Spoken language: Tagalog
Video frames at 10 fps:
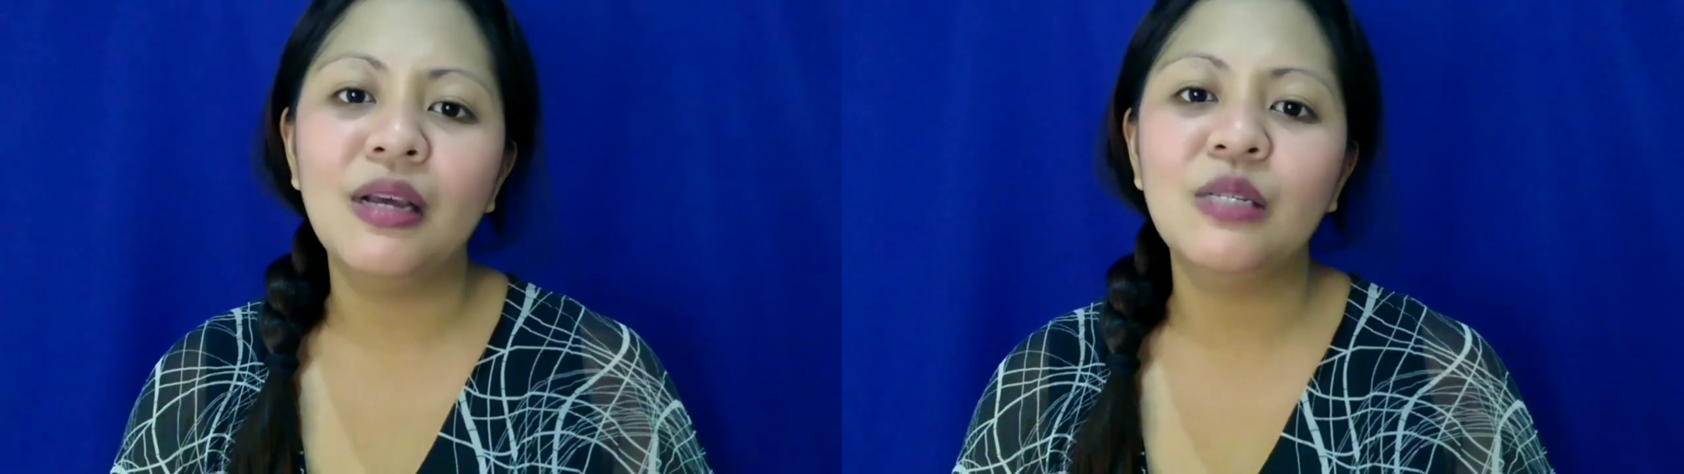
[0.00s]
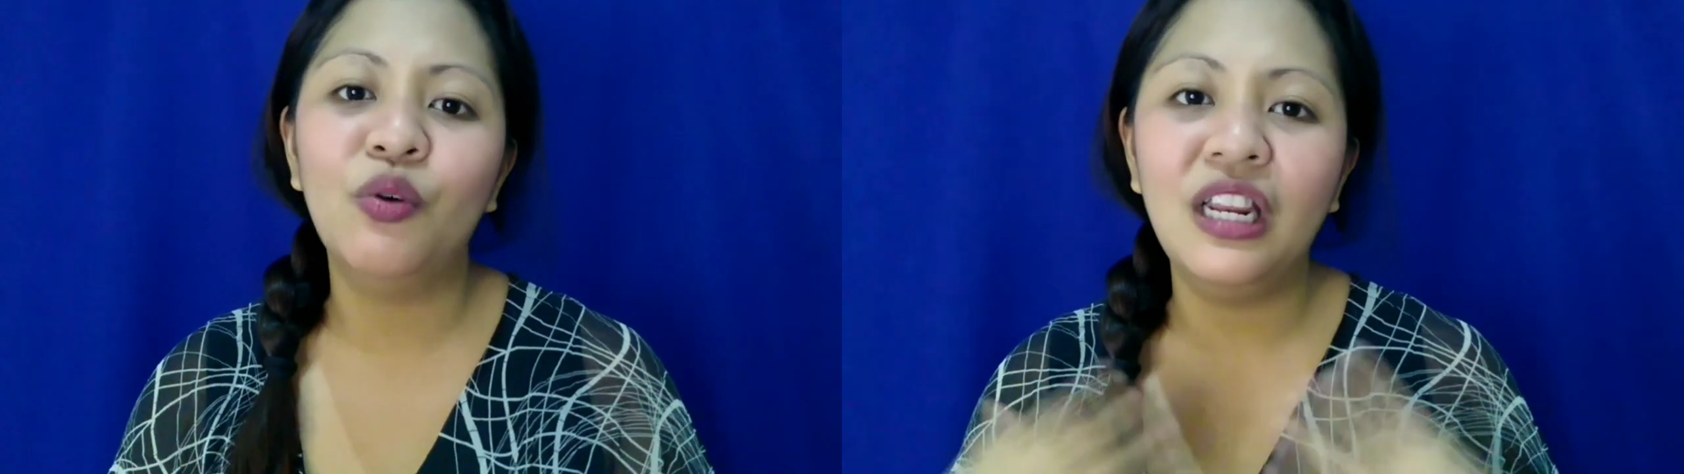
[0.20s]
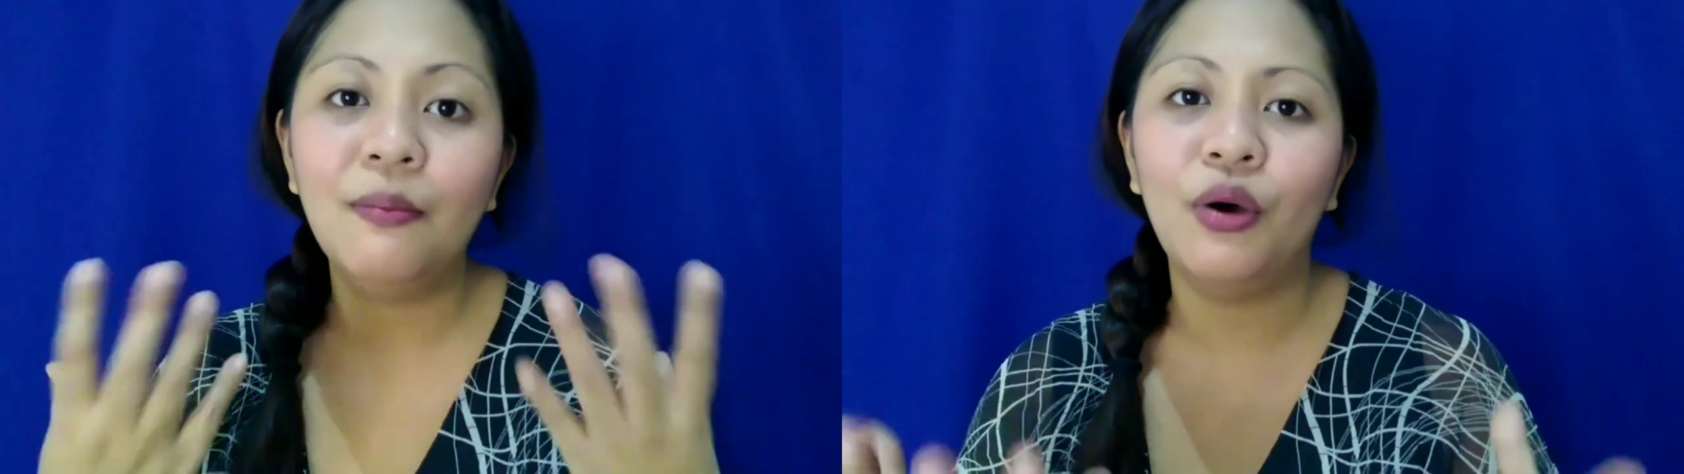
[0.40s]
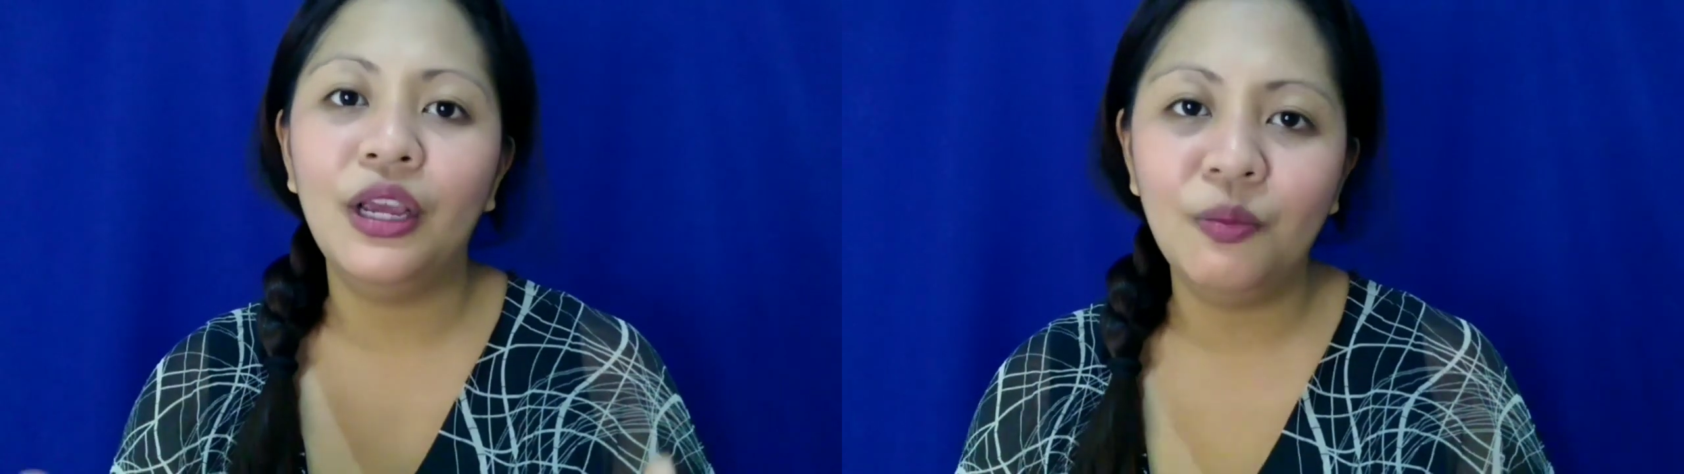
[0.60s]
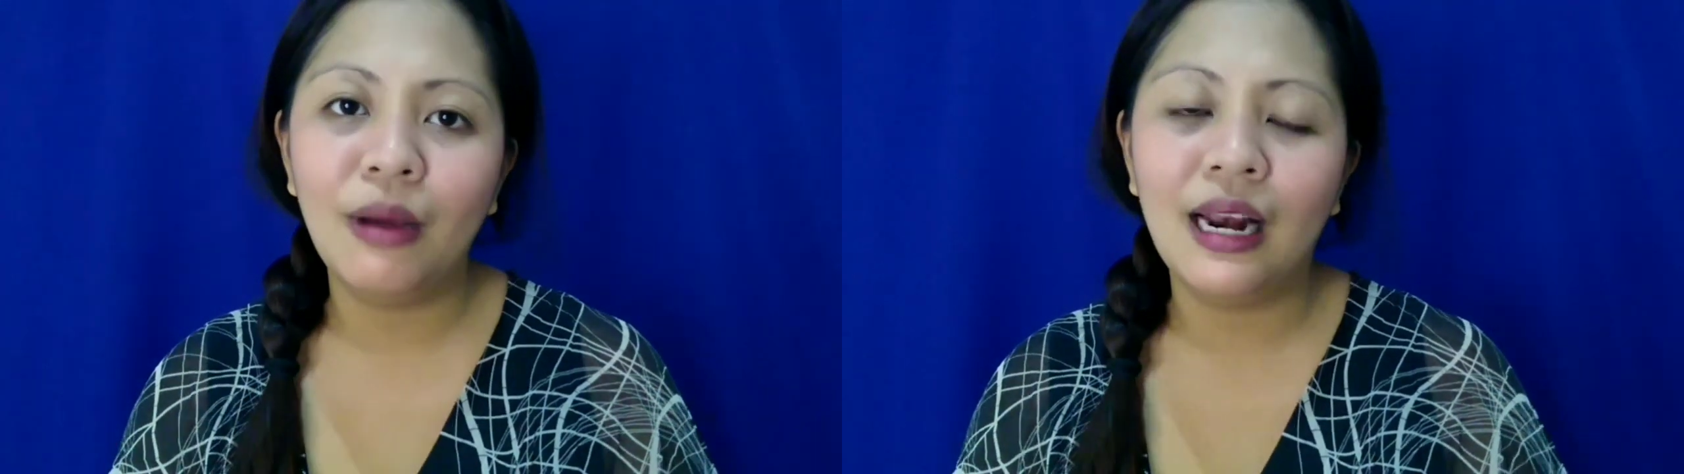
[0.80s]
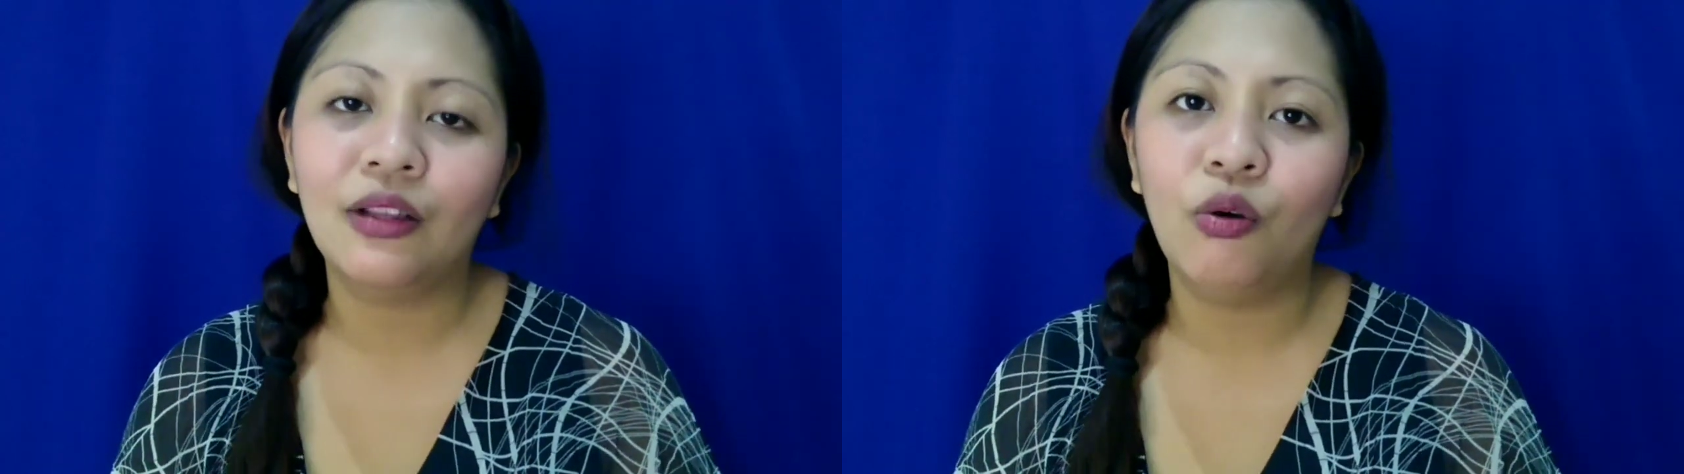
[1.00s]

mas buhay na buhay yung balat